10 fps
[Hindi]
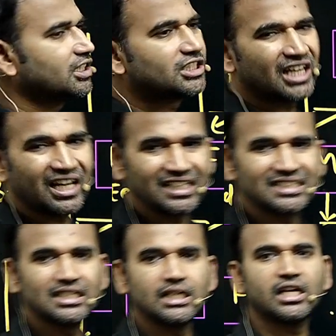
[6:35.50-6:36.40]
40
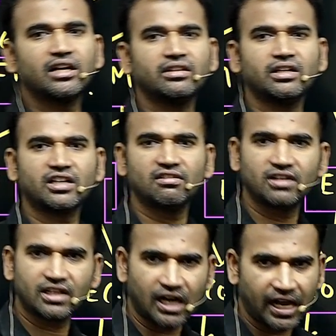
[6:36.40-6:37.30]
दिन के अंदर कवर
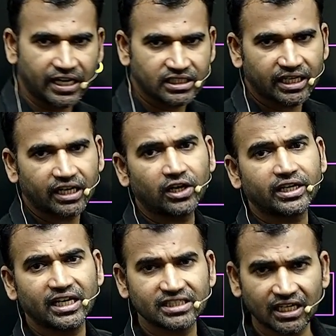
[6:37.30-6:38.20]
कराया जाएगा
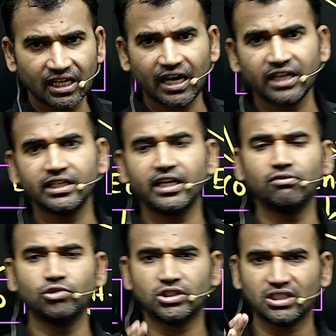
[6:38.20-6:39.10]
कैसे कराया जाएगा वो
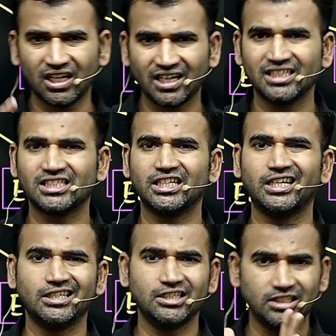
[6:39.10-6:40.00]
सारा
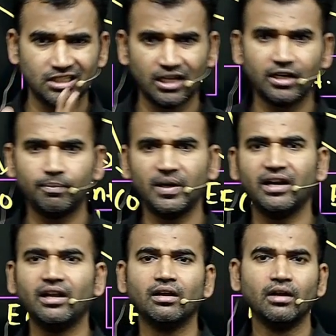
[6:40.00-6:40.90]
स्ट्रेटेजी सारा प्लानिंग
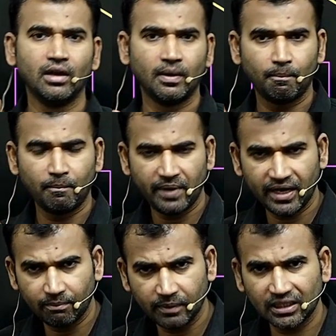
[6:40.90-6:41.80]
मैंने
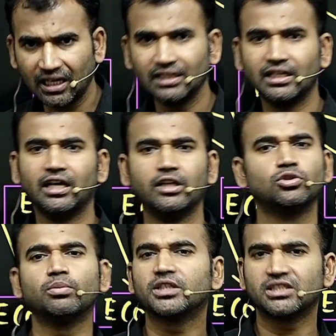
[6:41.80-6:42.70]
बता दिया है जो
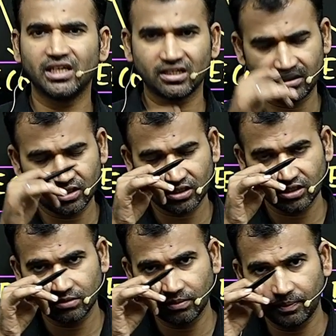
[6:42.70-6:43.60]
बच्चे एग्जिस्टेंस
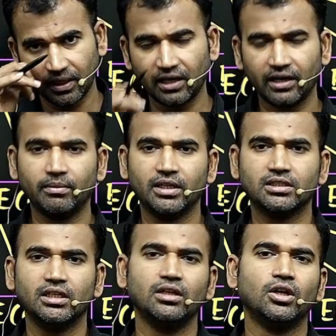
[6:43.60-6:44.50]
में पढ़ रहे हैं मेरे से
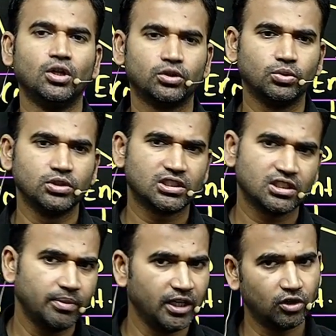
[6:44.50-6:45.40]
उन सभी
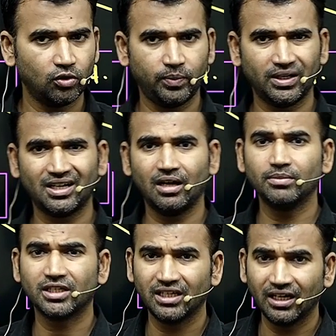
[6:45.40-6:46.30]
के ऊपर काम
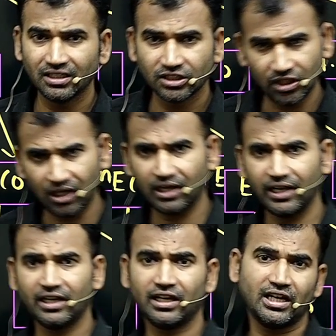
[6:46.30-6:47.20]
किया जा रहा है कि
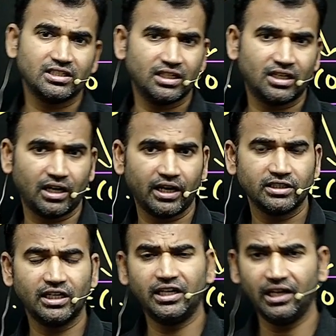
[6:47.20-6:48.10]
कैसे कराया जाए
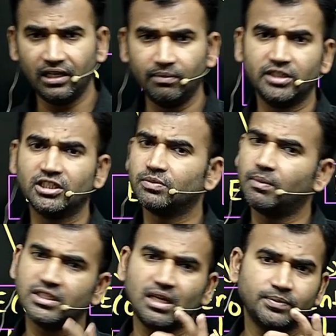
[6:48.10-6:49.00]
डेली बेसिस पे बस
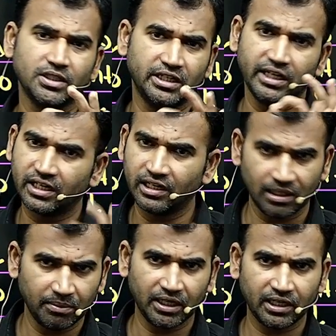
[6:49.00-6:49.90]
आपसे डेढ़ घंटा
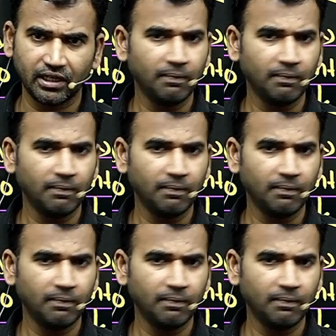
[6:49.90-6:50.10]
मांगेंगे